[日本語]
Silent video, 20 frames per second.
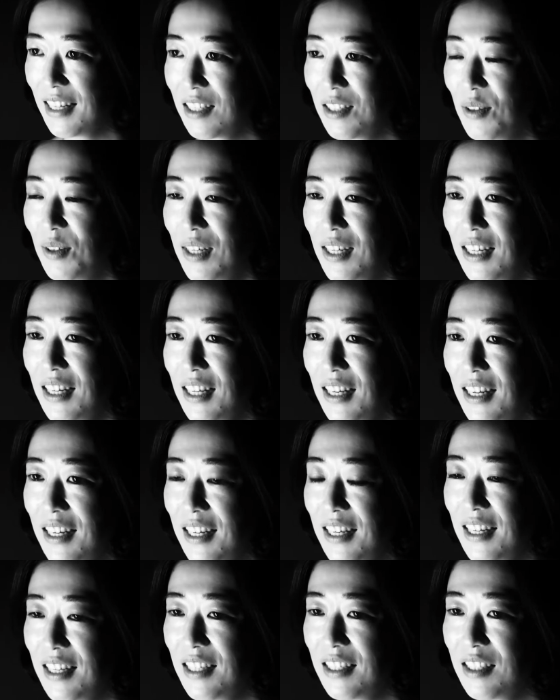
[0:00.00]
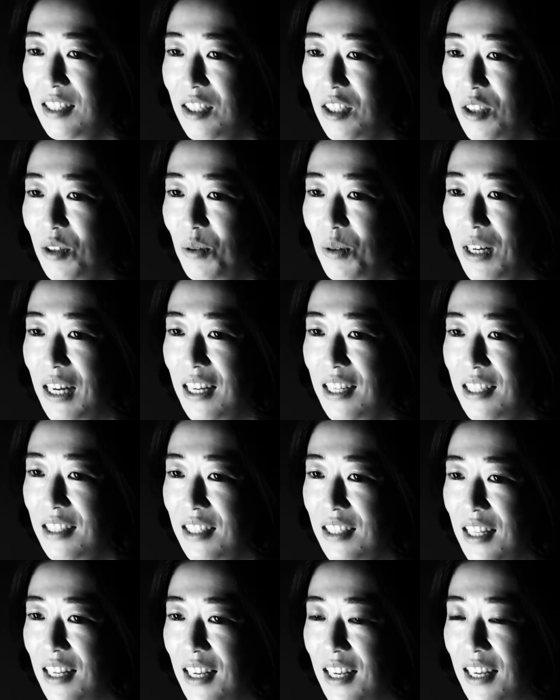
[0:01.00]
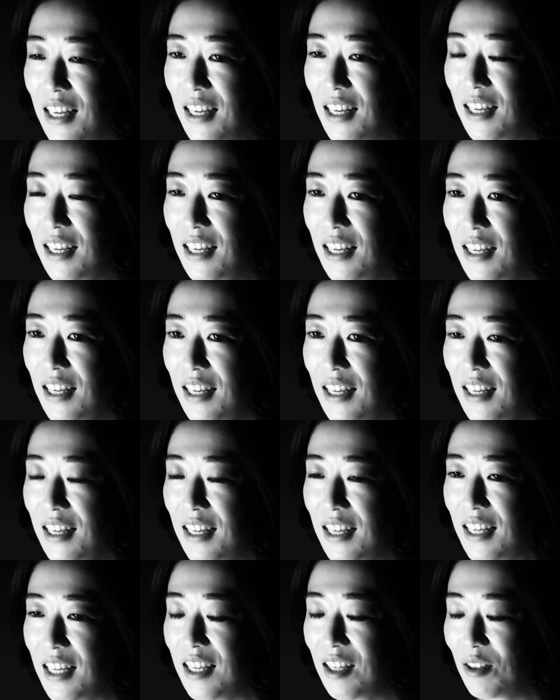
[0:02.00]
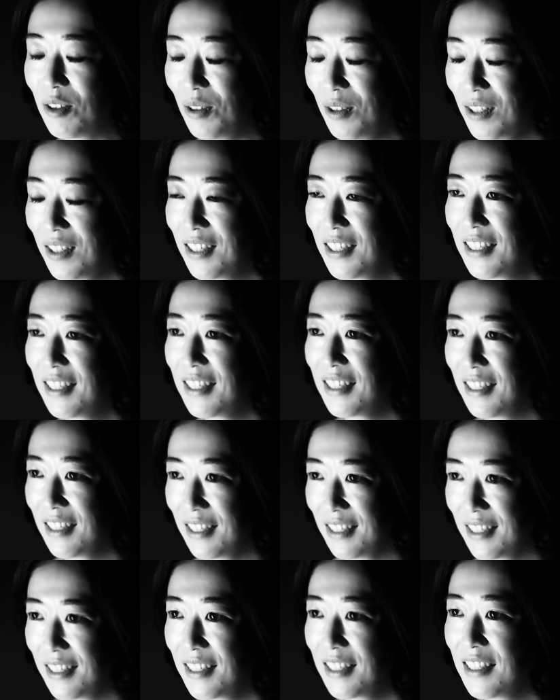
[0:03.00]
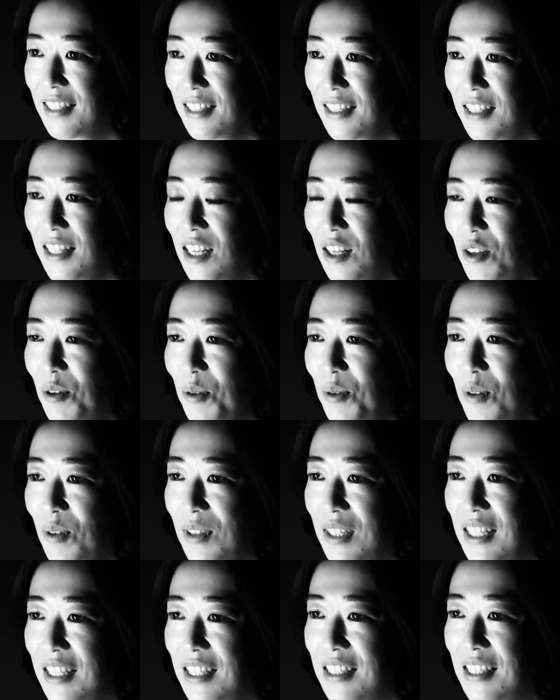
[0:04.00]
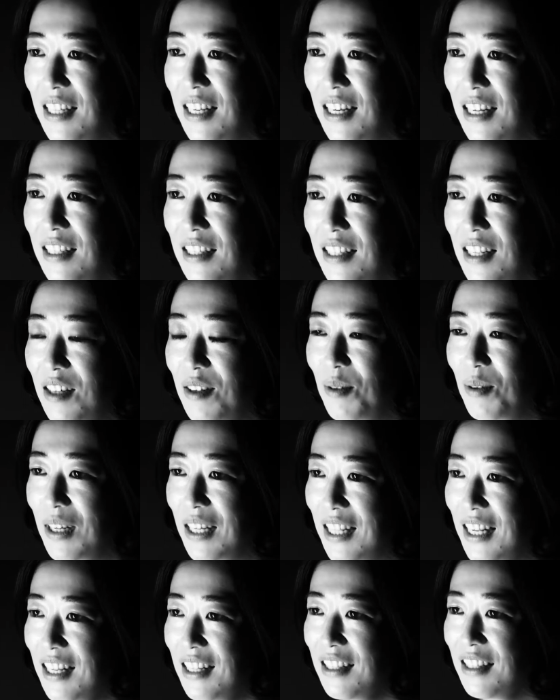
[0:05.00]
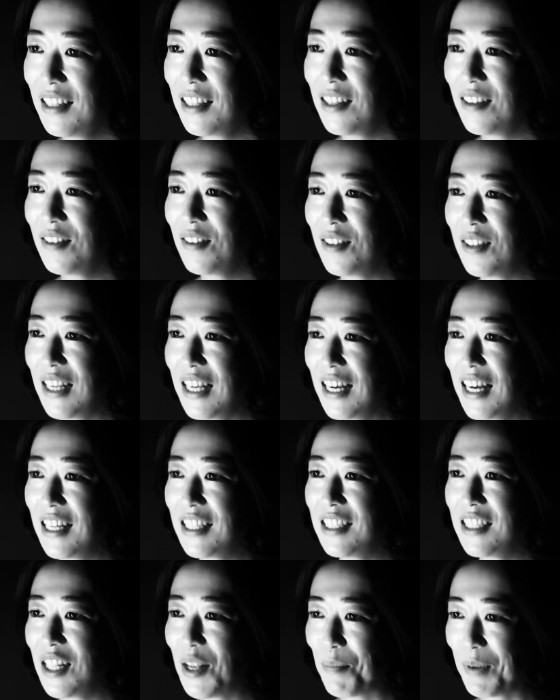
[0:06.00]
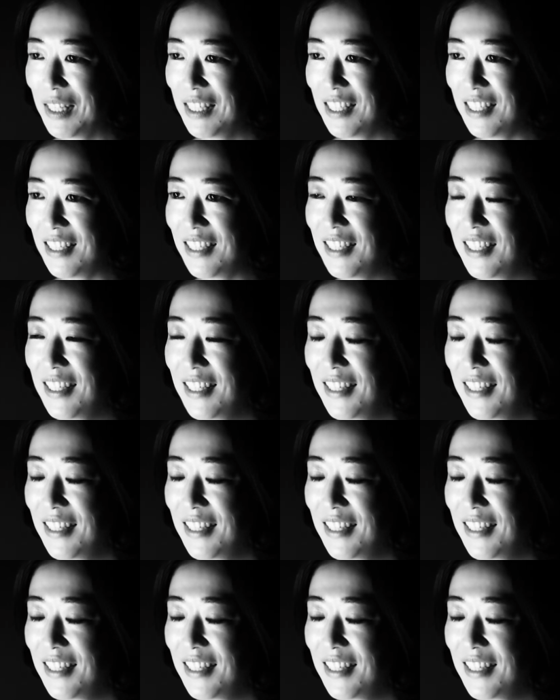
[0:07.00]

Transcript: それが地球を愛していくっていうことにつながっているのかなっていうふうに感じてます。